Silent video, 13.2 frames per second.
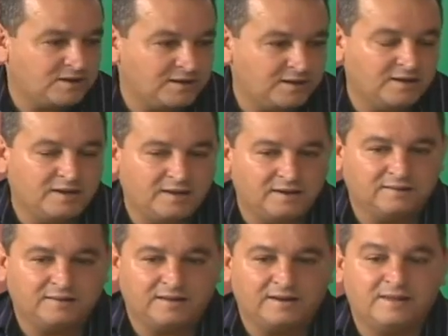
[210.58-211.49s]
a Liga
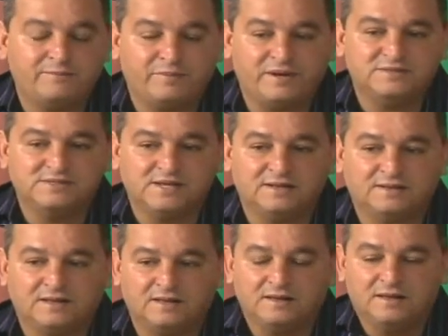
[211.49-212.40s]
ela, ela
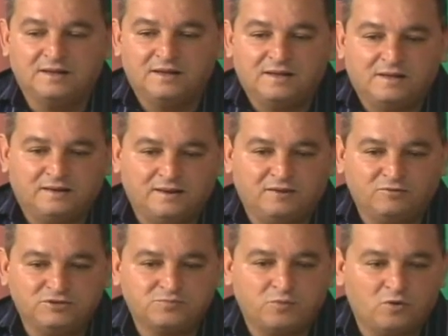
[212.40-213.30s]
representa né,
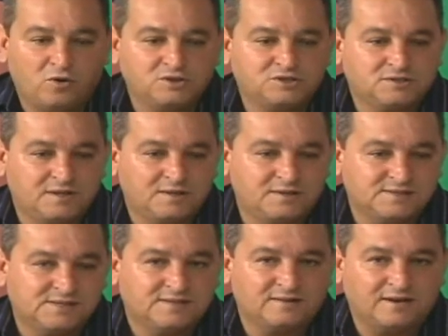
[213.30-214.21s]
o esporte tem que
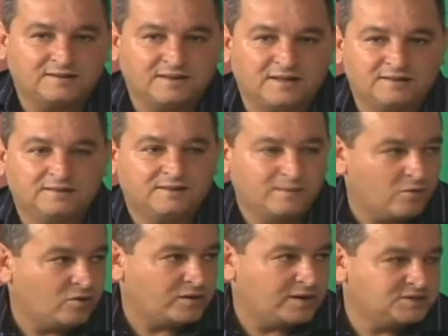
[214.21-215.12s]
ser tratada
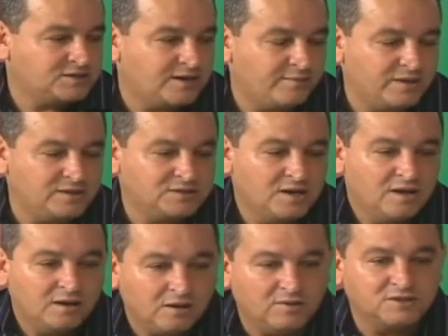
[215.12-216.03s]
democraticamente,
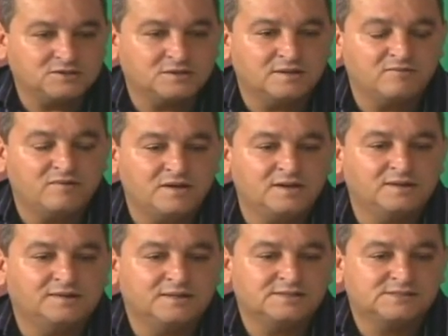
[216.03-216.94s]
eu acho que
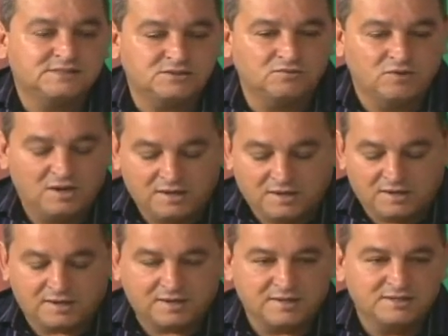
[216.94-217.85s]
deveria ter sido
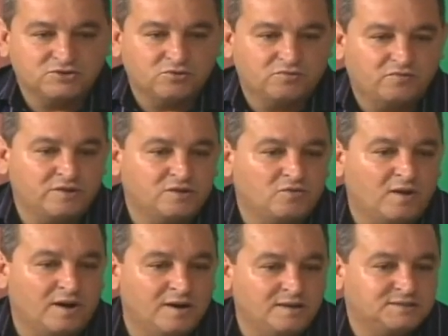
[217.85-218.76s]

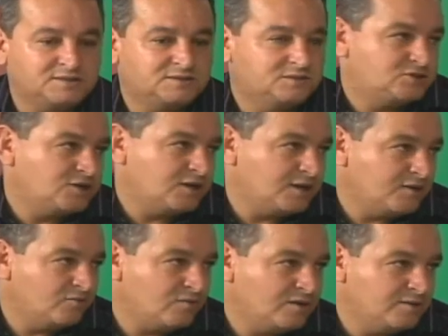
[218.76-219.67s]
resolvido antes de chegar
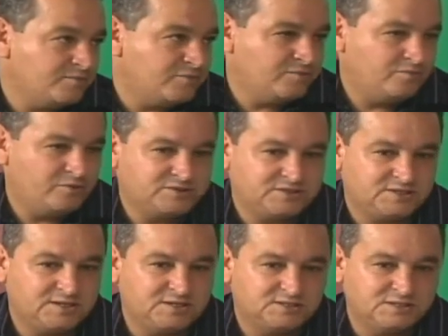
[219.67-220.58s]
no campo. Pois
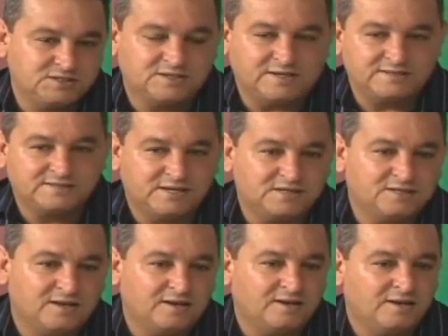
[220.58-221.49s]
se existe a
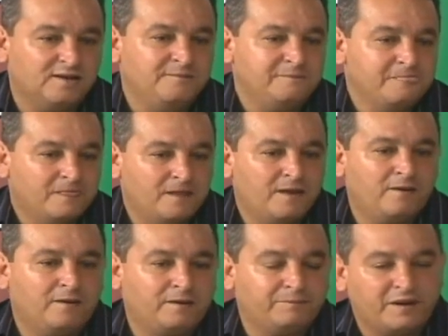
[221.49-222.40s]
sede da Liga,
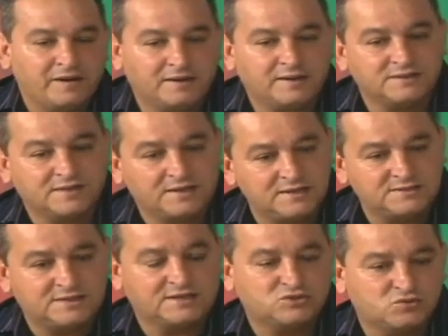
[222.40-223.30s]
é, para que
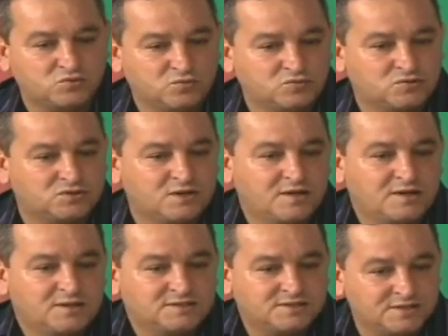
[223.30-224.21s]
aqueles assuntos
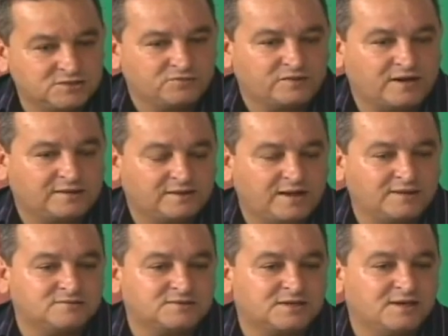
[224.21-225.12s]
sejam
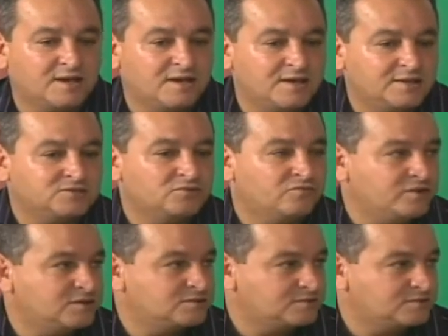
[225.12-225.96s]
tratados e resolvidos